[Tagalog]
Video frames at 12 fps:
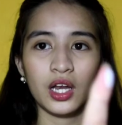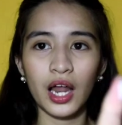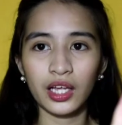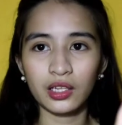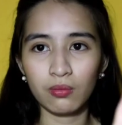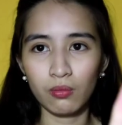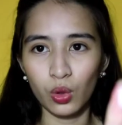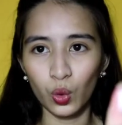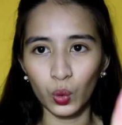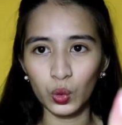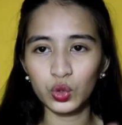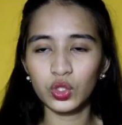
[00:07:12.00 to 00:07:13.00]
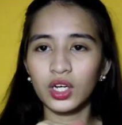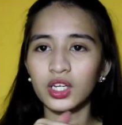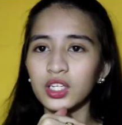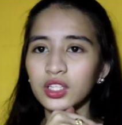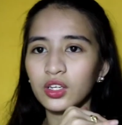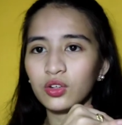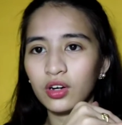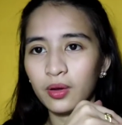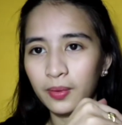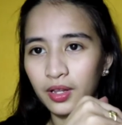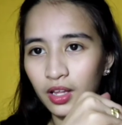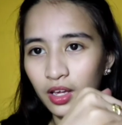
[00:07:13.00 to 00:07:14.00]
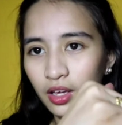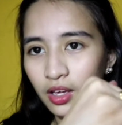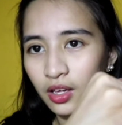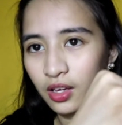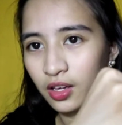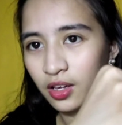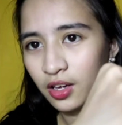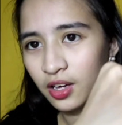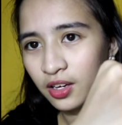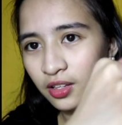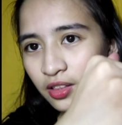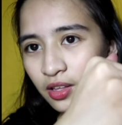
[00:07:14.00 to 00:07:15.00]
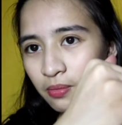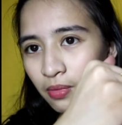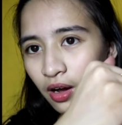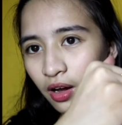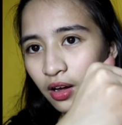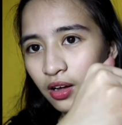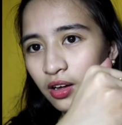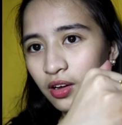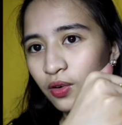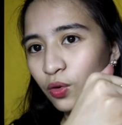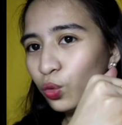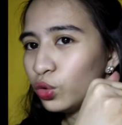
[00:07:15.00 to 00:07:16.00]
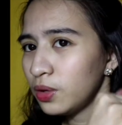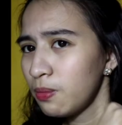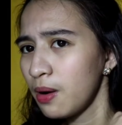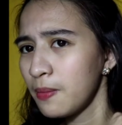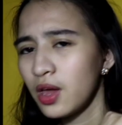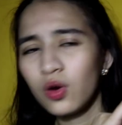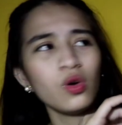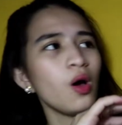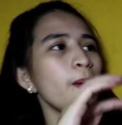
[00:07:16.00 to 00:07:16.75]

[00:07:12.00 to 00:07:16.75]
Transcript: Light blue. So, nakikita nyo naman eh. Diba? O, diba meron